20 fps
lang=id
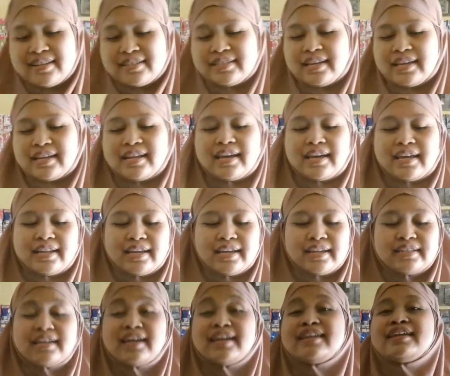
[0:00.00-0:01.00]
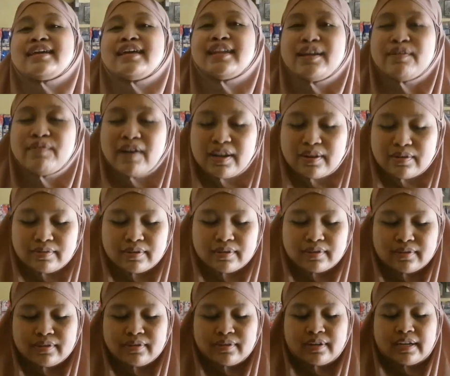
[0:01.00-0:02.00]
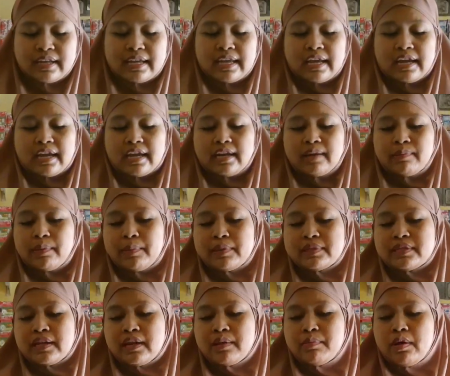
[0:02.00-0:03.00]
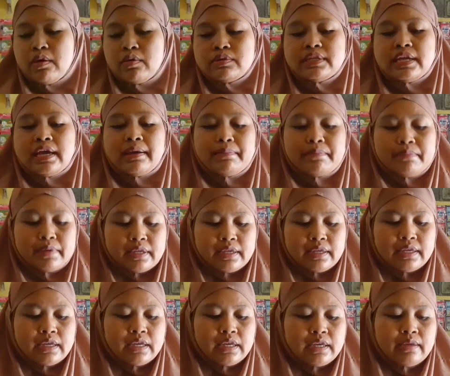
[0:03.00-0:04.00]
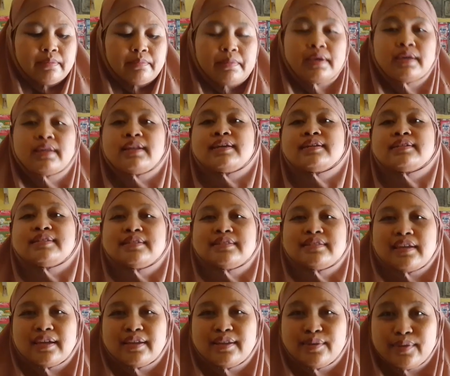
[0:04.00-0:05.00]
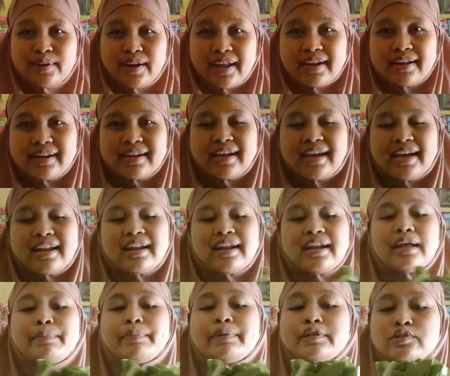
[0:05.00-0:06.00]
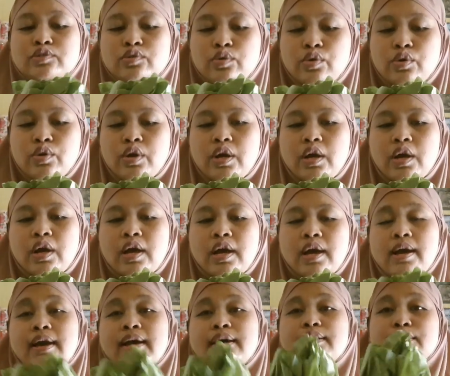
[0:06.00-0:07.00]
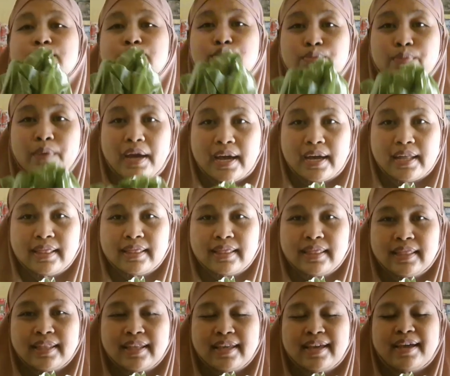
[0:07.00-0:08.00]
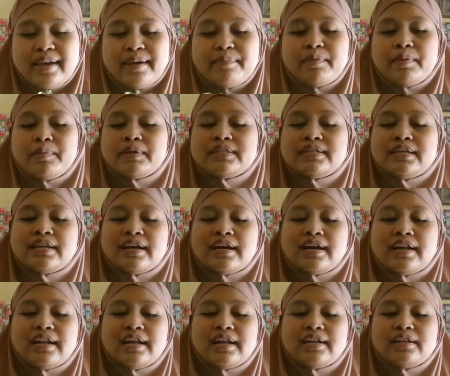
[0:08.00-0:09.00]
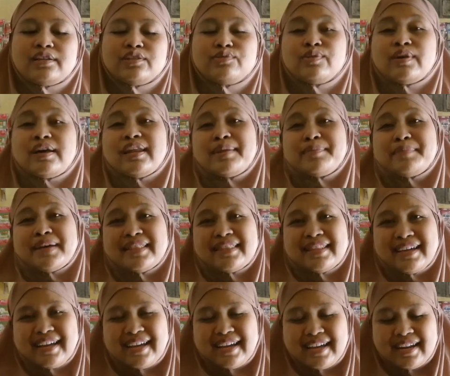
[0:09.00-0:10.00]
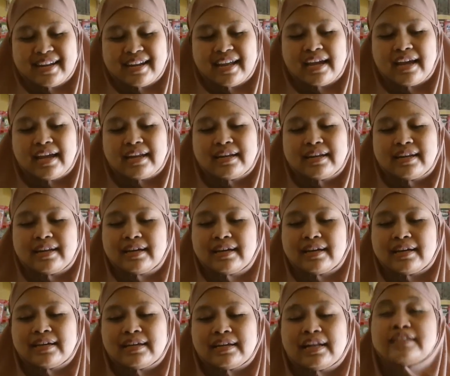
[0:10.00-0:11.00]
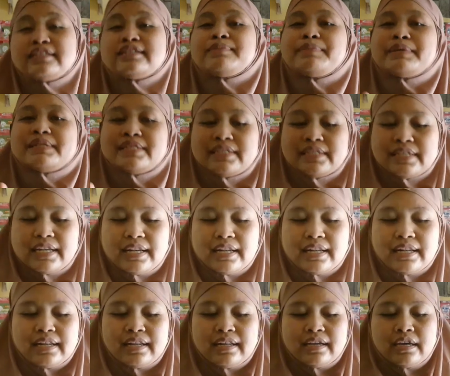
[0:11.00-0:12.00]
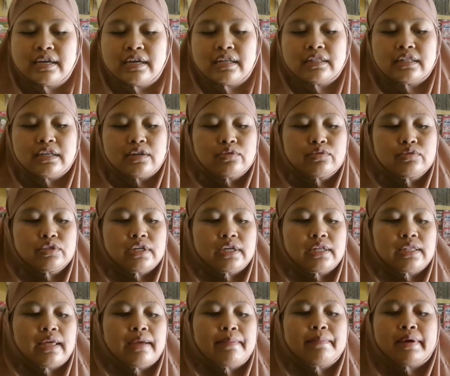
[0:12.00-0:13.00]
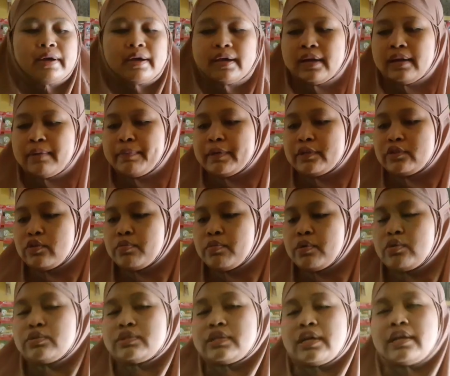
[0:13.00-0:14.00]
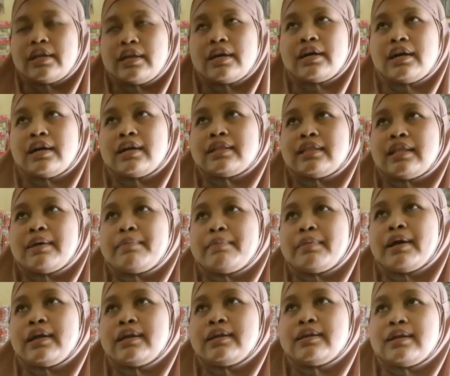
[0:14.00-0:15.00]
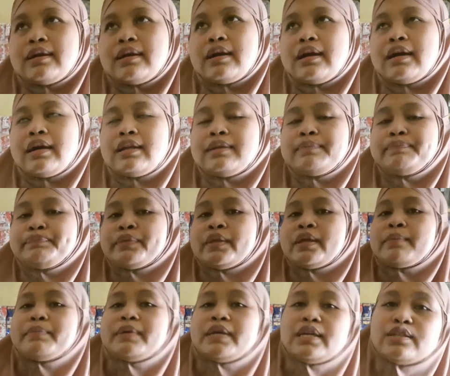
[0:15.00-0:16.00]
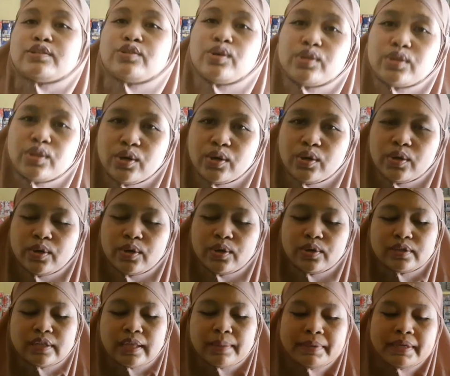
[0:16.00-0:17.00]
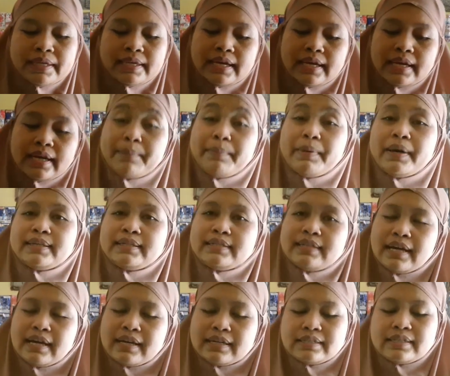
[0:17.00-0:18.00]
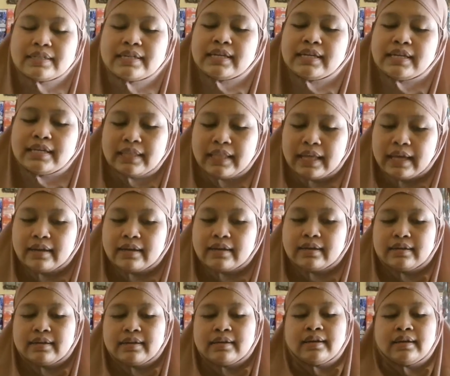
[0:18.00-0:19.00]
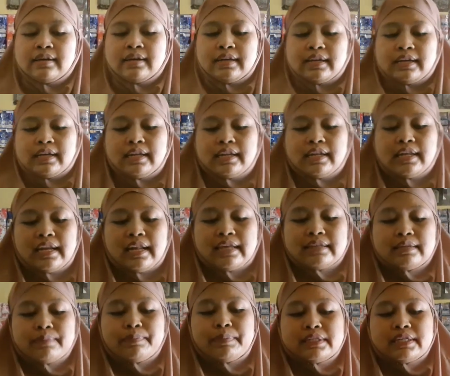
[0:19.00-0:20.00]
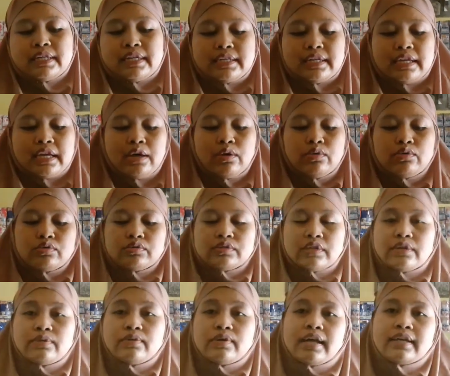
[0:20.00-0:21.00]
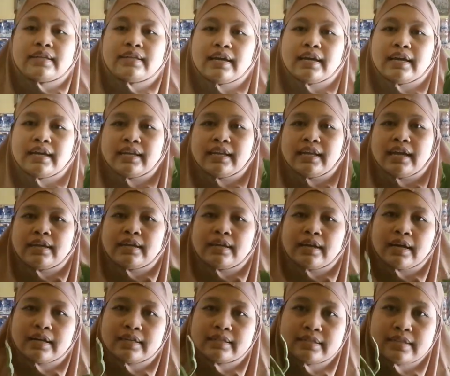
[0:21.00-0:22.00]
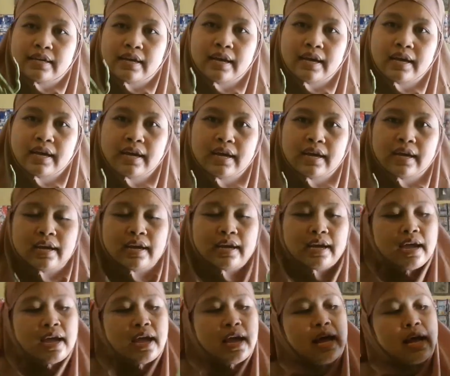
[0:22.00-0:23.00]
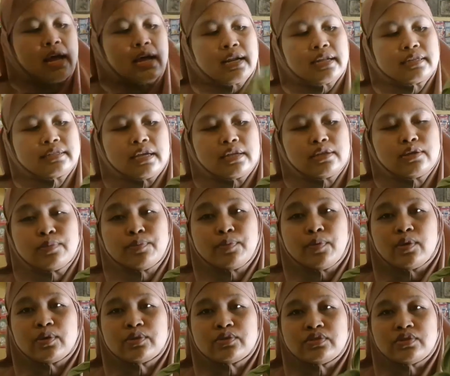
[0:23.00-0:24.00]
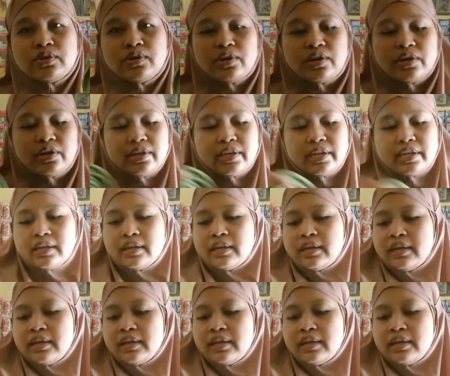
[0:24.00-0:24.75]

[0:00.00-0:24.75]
sehari-hari kerjaan ya nih warung Lur Ini Mama Sarah mau nyambi Beresin sayuran Karena besok hari Jumat memasarkan ada jualan matangan ada nasi pecel terus ketambahan besok mau saya tambahin dengan bikin soto tapi ya nggak banyak sedikitan ini nasi pecelnya untuk sayurannya ini ada kacang anak sayur pokcoy